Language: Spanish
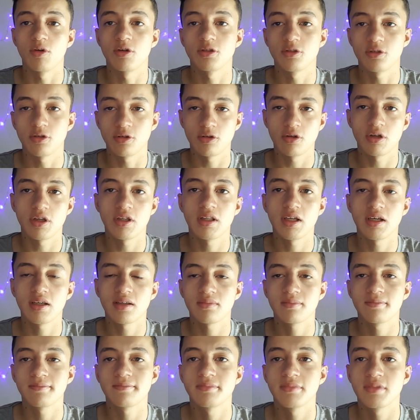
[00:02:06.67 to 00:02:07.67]
estoy ahorita,
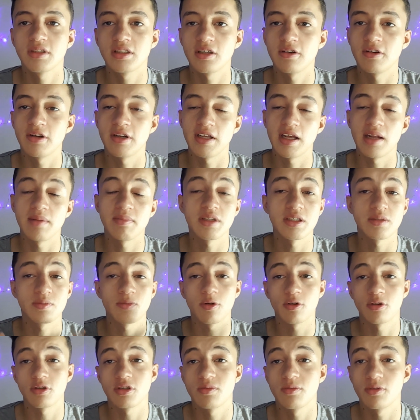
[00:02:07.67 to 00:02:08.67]
se verían mis
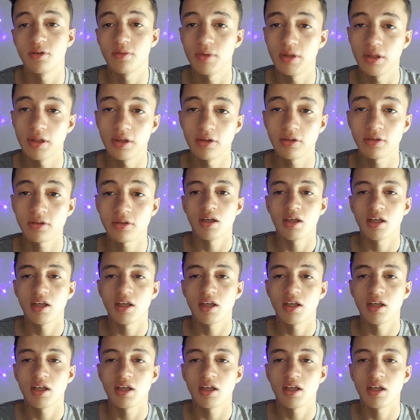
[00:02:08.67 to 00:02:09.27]
próximos videos.